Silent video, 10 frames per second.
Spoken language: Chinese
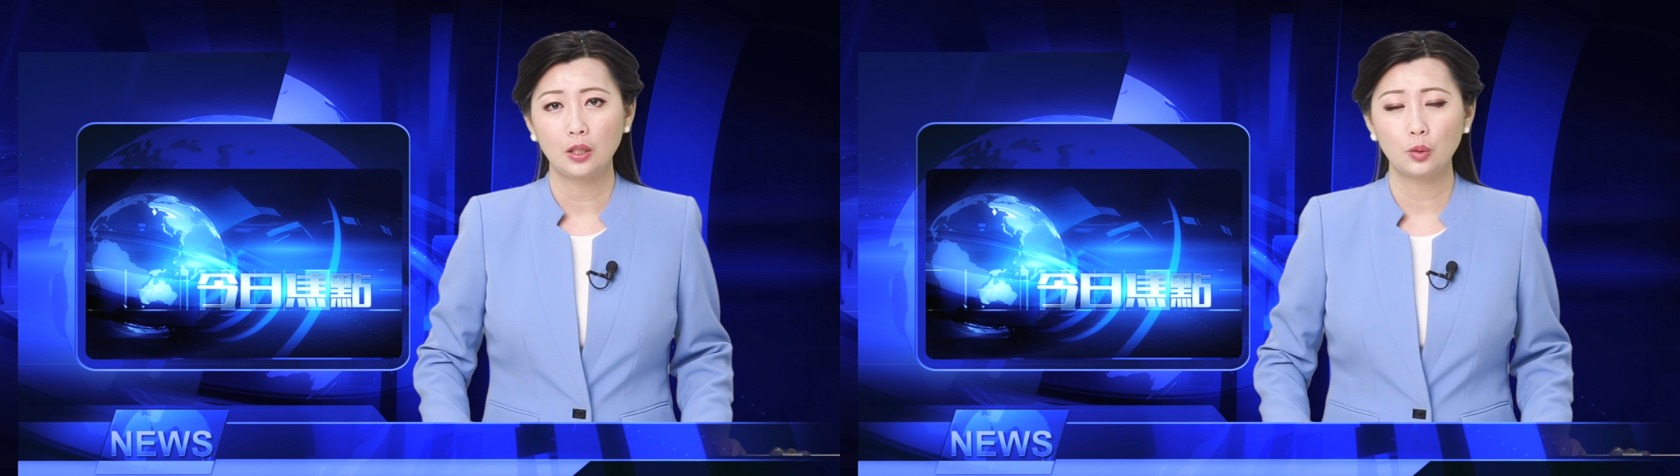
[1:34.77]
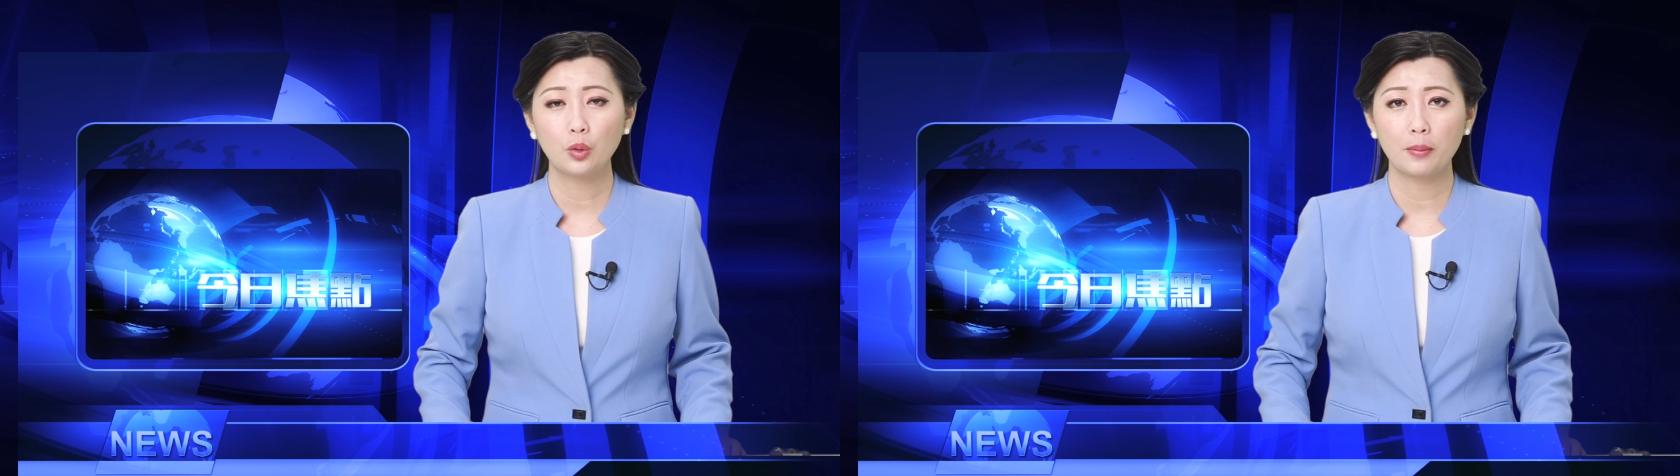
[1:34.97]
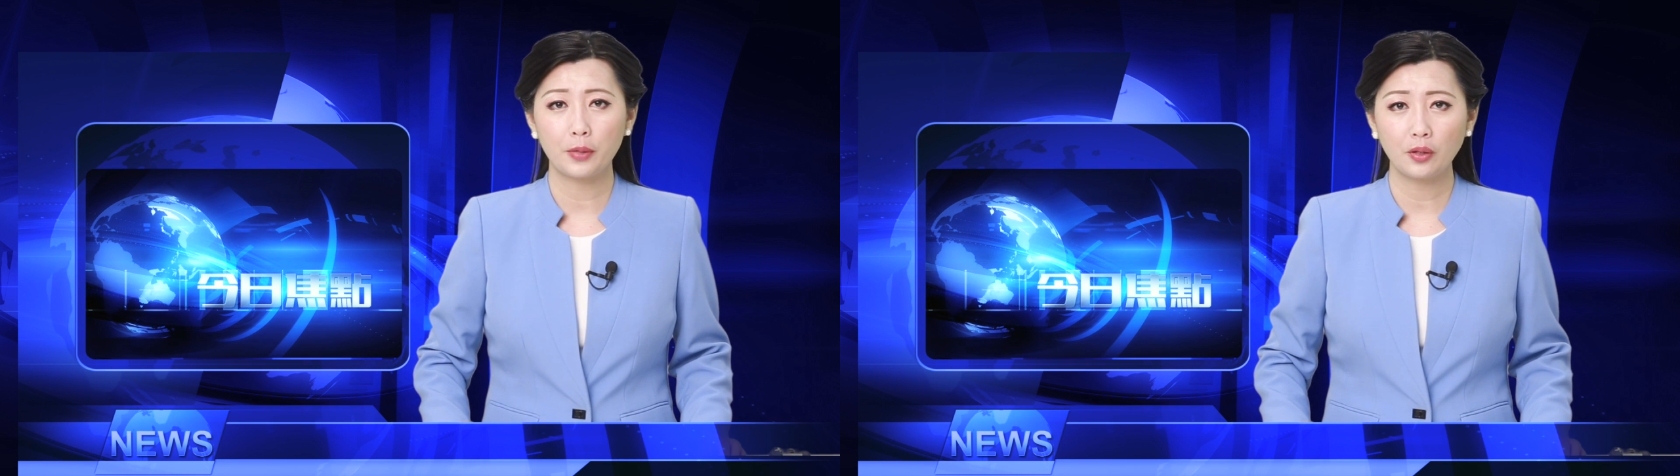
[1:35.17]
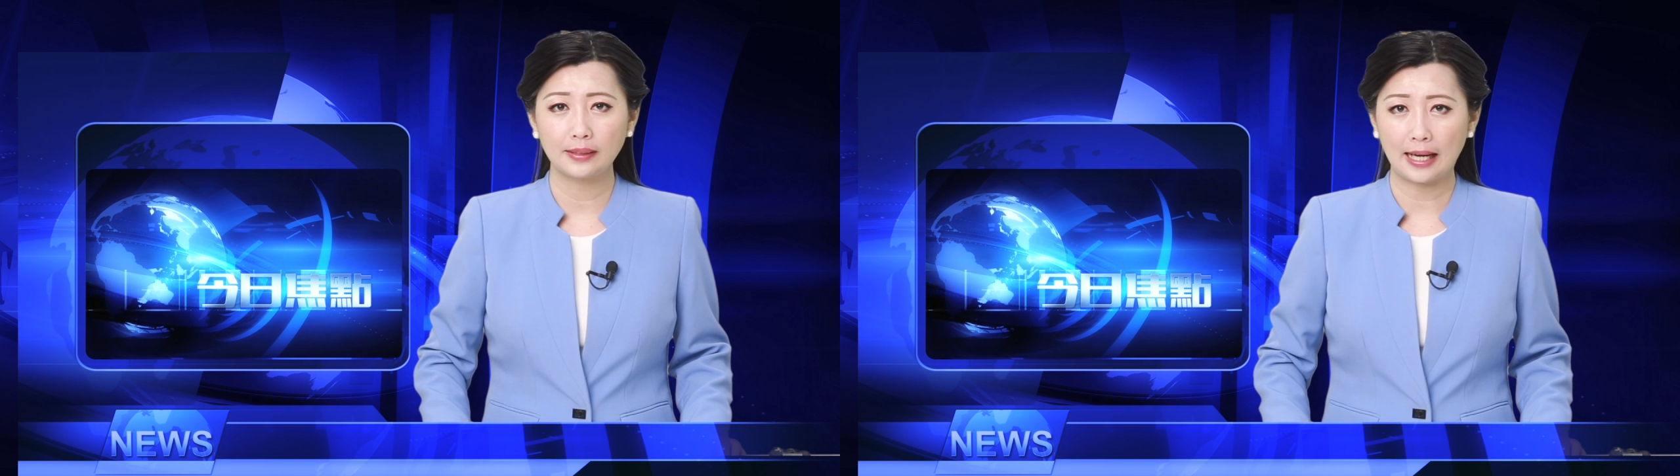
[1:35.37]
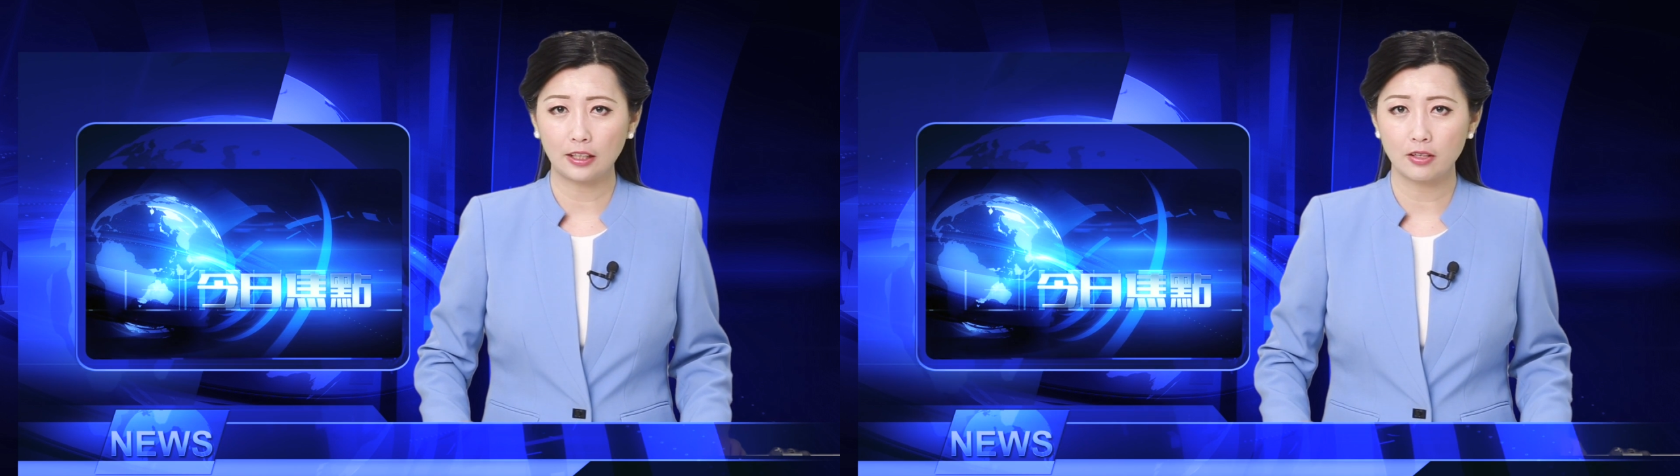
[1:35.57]
如果没有
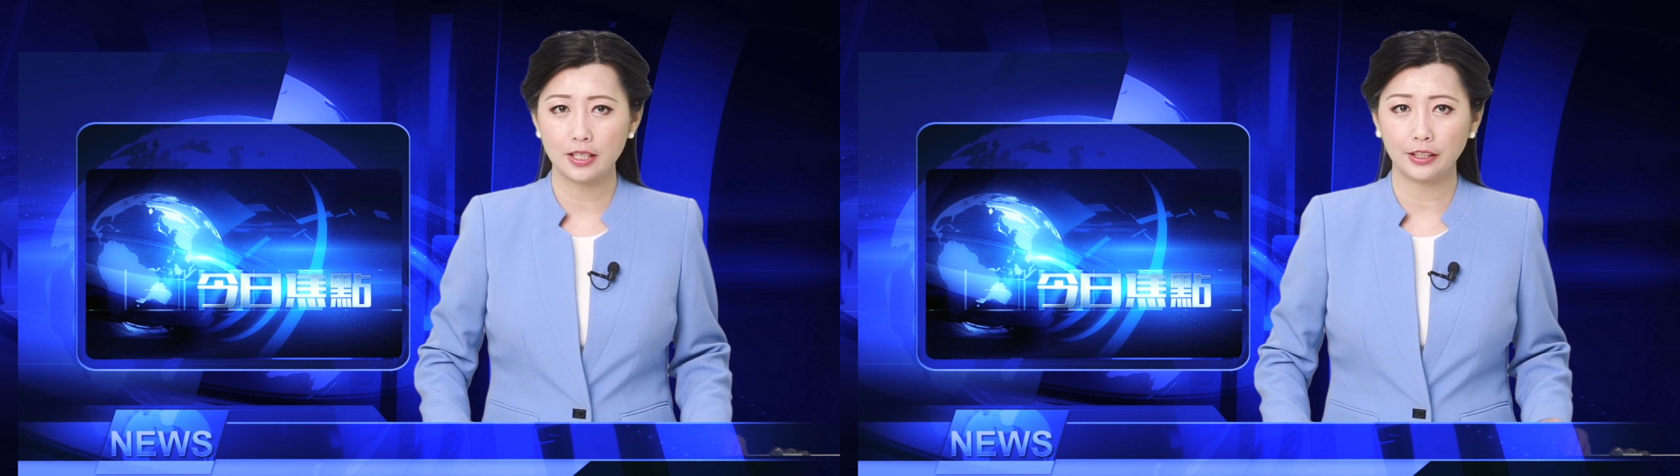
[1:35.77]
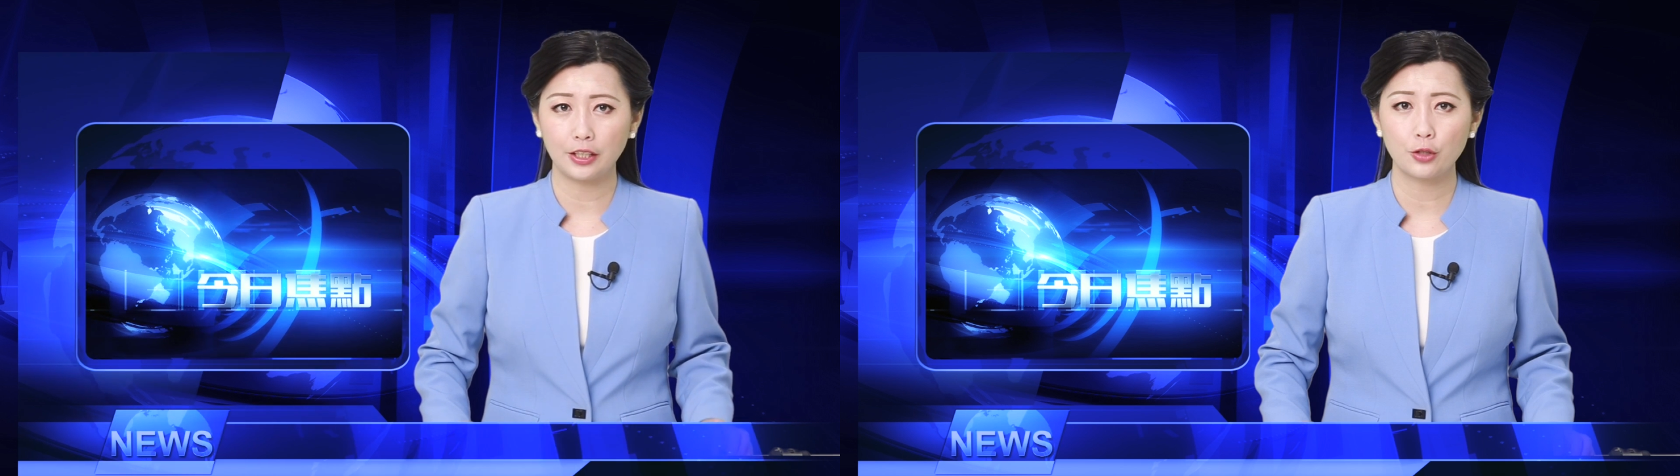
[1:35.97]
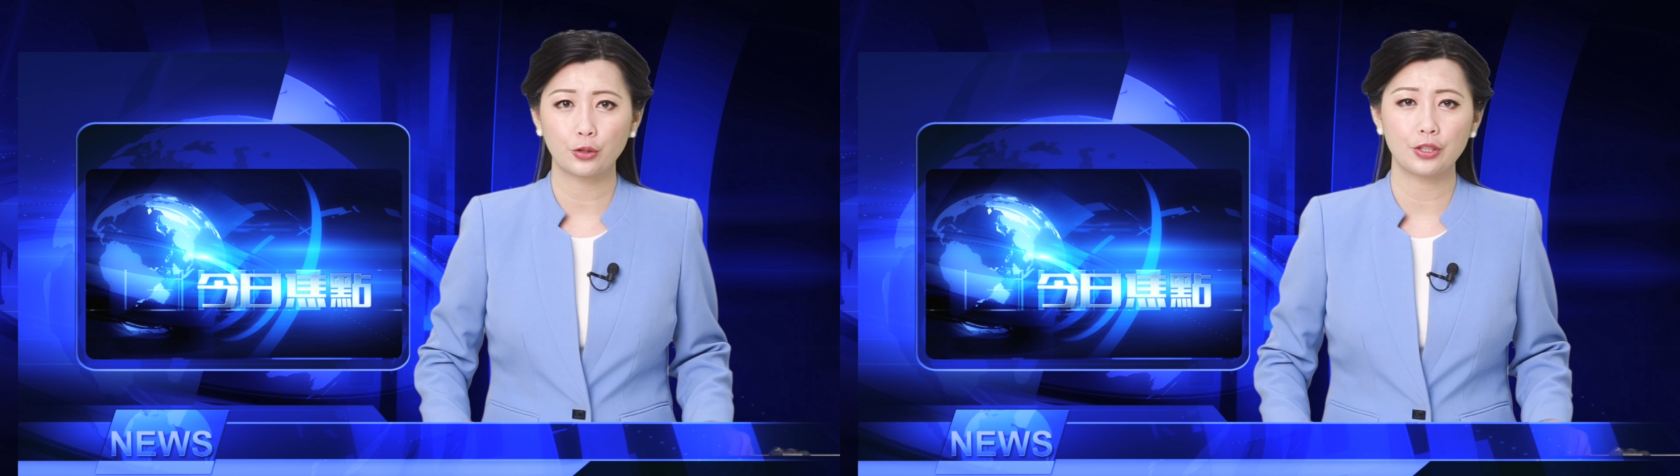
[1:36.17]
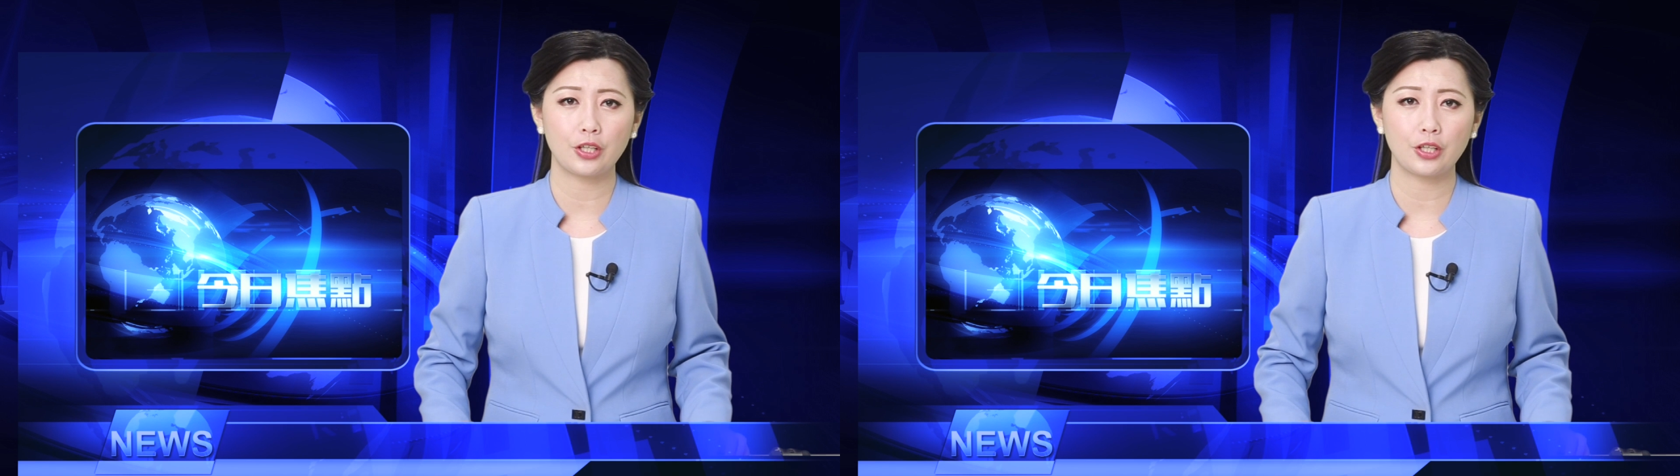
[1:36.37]
达到这个要求的